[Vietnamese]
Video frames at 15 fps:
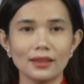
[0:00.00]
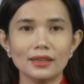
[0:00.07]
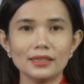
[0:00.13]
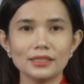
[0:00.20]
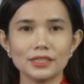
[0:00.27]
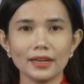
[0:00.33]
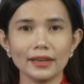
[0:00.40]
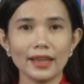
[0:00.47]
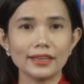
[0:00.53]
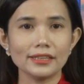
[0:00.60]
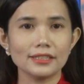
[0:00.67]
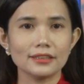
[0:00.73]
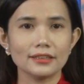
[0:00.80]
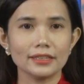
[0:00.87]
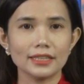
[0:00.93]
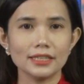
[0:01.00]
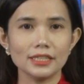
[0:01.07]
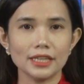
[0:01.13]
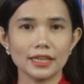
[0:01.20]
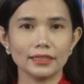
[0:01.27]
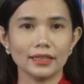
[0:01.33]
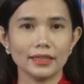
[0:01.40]
Sáng nay, Trường Chính
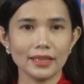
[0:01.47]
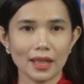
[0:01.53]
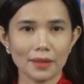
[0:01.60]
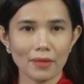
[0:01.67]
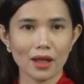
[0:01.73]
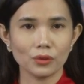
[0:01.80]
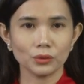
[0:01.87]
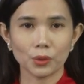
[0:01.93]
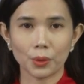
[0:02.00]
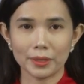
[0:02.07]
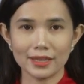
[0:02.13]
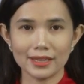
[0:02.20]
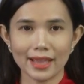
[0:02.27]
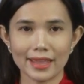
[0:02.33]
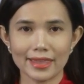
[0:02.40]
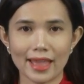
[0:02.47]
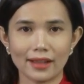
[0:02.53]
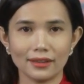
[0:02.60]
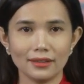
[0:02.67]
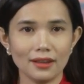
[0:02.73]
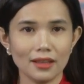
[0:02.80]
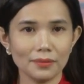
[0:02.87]
trị tỉnh Cà Mau tổ chức khai
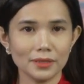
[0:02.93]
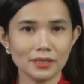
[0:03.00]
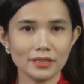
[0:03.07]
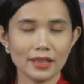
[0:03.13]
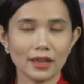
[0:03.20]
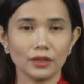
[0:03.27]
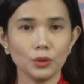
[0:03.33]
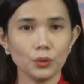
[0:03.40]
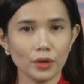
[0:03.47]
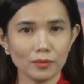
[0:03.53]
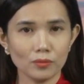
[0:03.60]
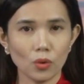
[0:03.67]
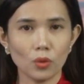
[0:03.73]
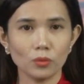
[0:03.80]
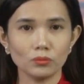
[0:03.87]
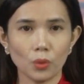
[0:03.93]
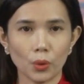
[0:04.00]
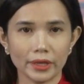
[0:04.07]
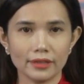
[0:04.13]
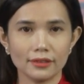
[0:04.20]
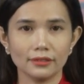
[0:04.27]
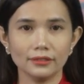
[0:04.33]
giảng lớp hướng dẫn chuyên môn
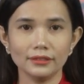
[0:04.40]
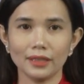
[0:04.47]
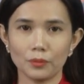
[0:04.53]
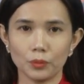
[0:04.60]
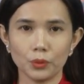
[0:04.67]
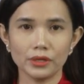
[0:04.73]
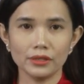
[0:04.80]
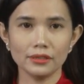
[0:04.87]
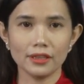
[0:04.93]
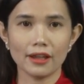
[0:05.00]
bồi dưỡng tập quấn cho